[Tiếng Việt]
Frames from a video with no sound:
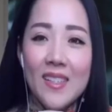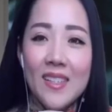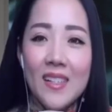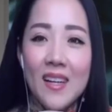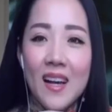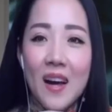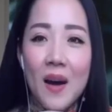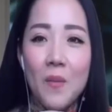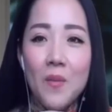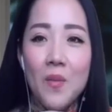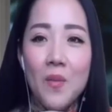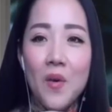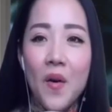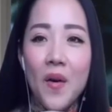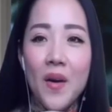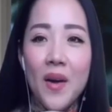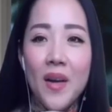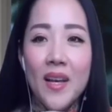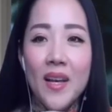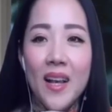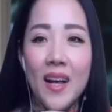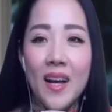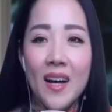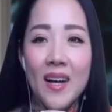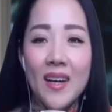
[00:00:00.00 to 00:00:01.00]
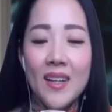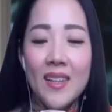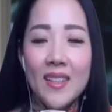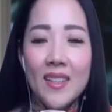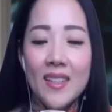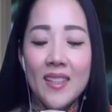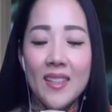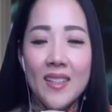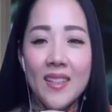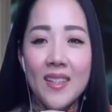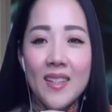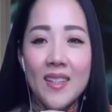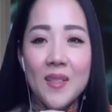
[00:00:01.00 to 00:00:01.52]
Ông nói là
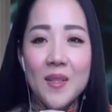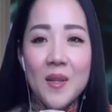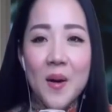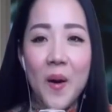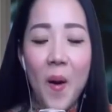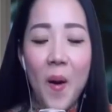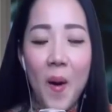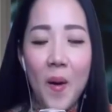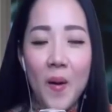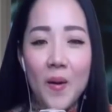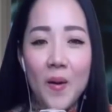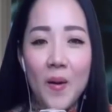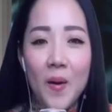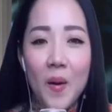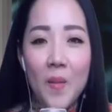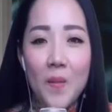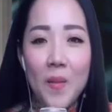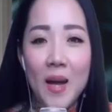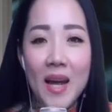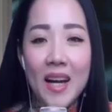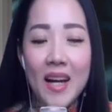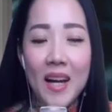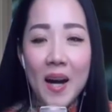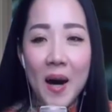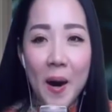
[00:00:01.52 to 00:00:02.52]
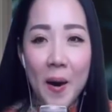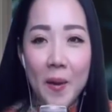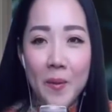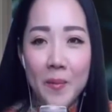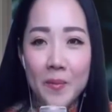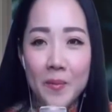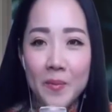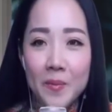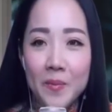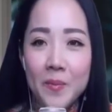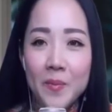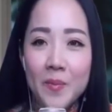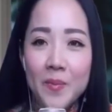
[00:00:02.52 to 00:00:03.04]
còn có biết
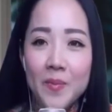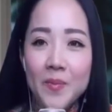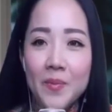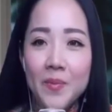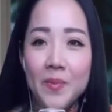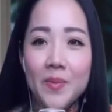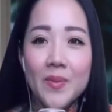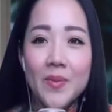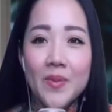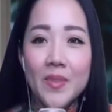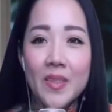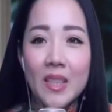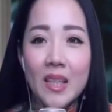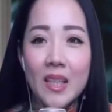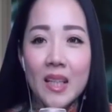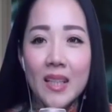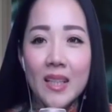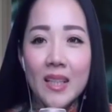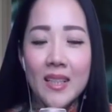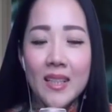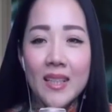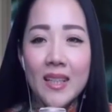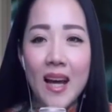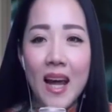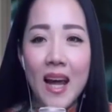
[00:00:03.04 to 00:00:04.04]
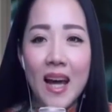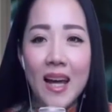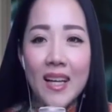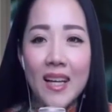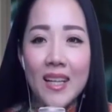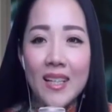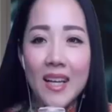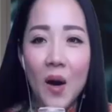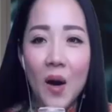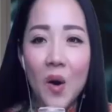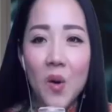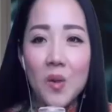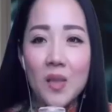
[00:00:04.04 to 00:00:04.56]
không Thượng
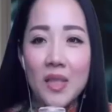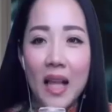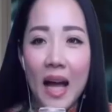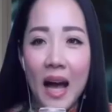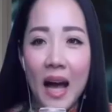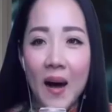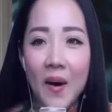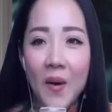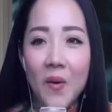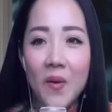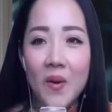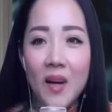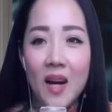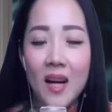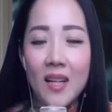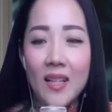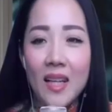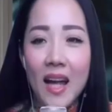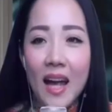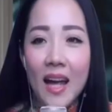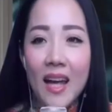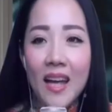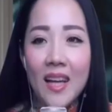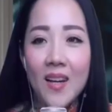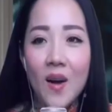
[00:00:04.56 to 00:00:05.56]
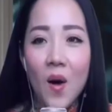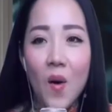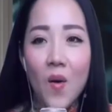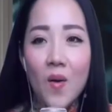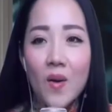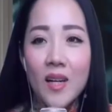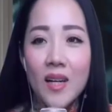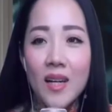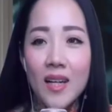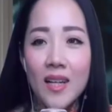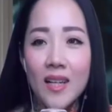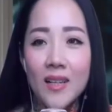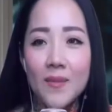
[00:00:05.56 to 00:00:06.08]
đế cấu tạo cơ thể
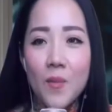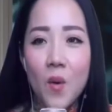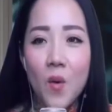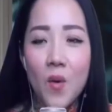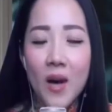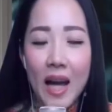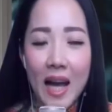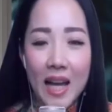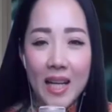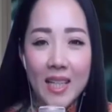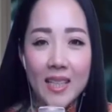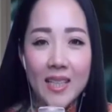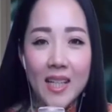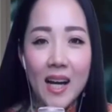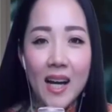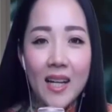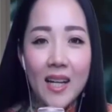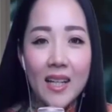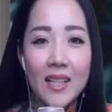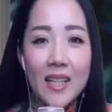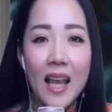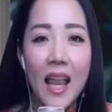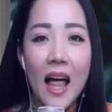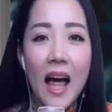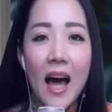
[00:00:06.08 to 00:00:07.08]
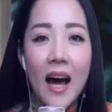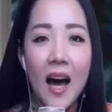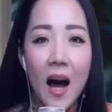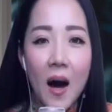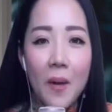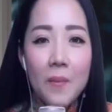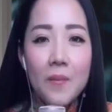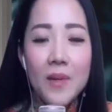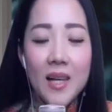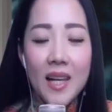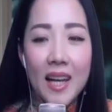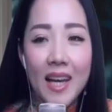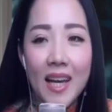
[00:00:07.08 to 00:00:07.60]
con người một cách rất là
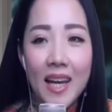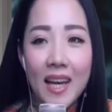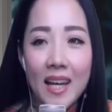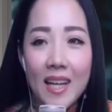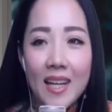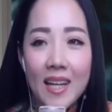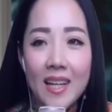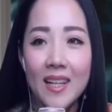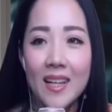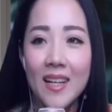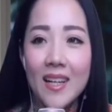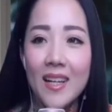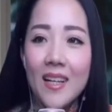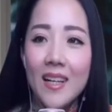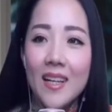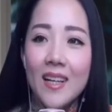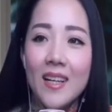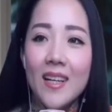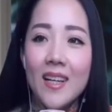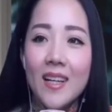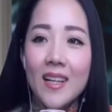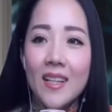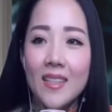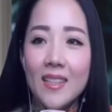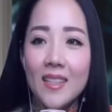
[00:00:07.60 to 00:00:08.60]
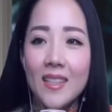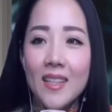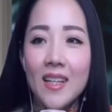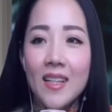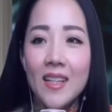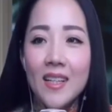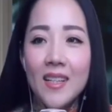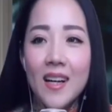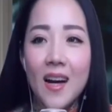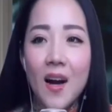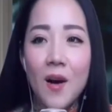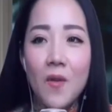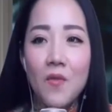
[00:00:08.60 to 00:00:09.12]
hợp lý
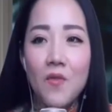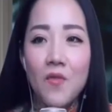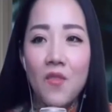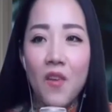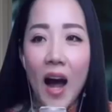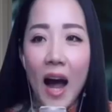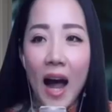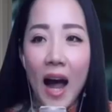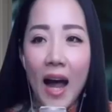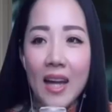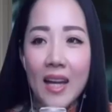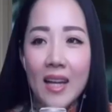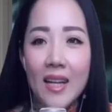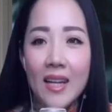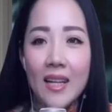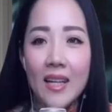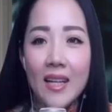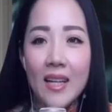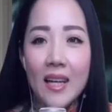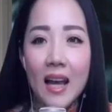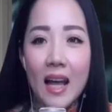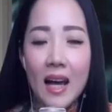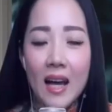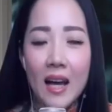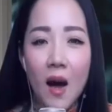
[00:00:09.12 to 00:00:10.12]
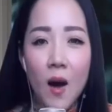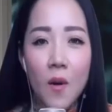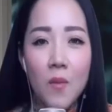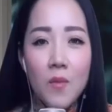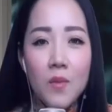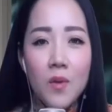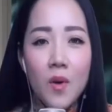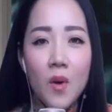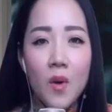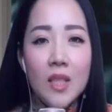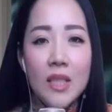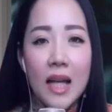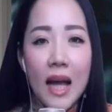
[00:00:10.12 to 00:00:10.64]
Nhưng không phải là
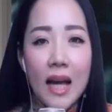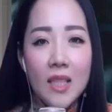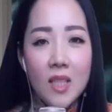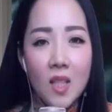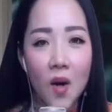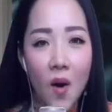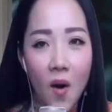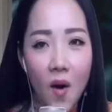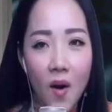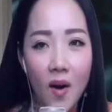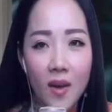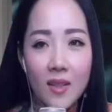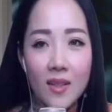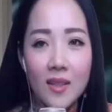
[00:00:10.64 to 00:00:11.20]
không có sai sót